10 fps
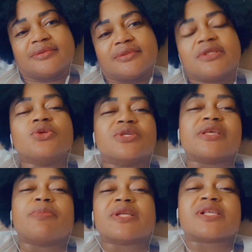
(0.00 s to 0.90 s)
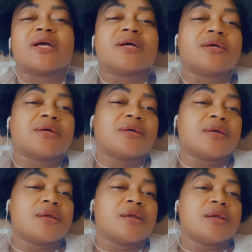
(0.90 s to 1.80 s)
qui ne sait pas ça.
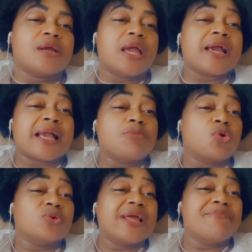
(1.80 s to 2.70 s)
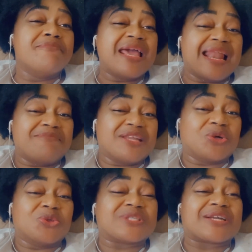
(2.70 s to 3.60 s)
Un Camerounais met la main
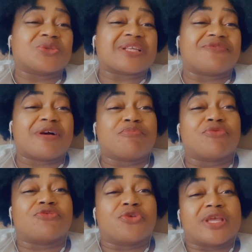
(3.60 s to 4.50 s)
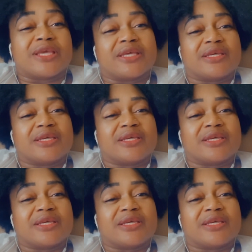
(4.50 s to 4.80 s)
dans le sac de sa femme pour voler.